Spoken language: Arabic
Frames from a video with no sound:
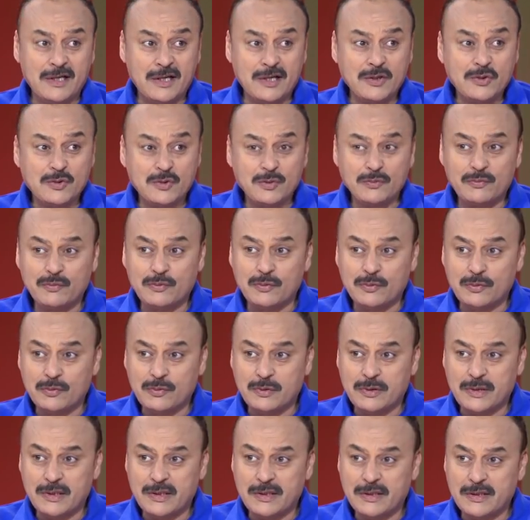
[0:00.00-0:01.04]
غنشوفوا آه،
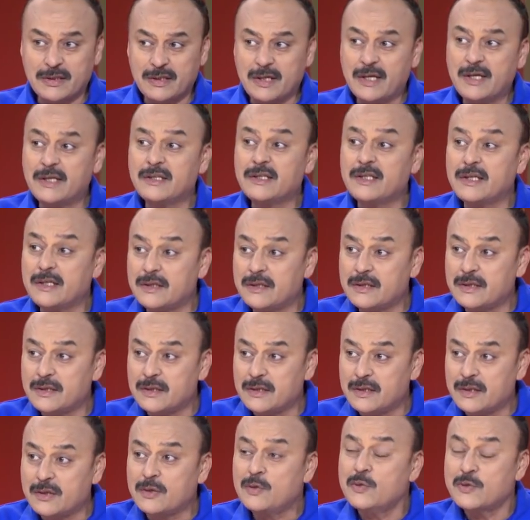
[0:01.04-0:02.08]
اسبانيا مع
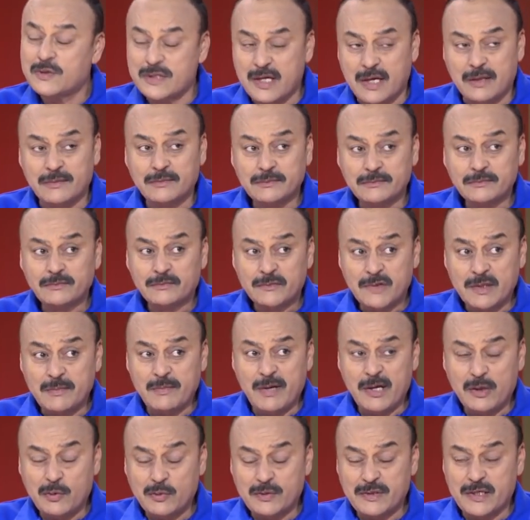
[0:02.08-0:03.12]
روسيا روسيا
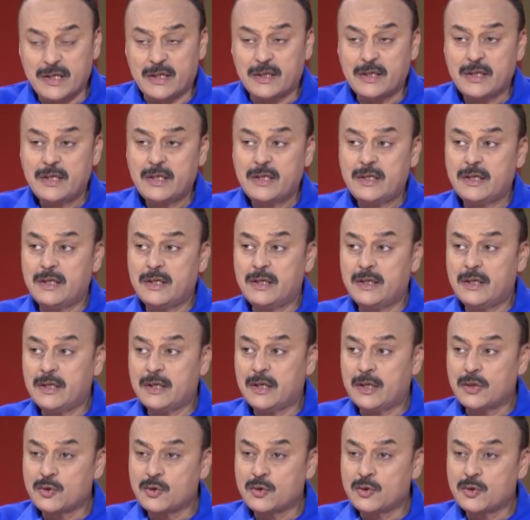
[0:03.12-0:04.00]
اسبانيا مع روسيا آه،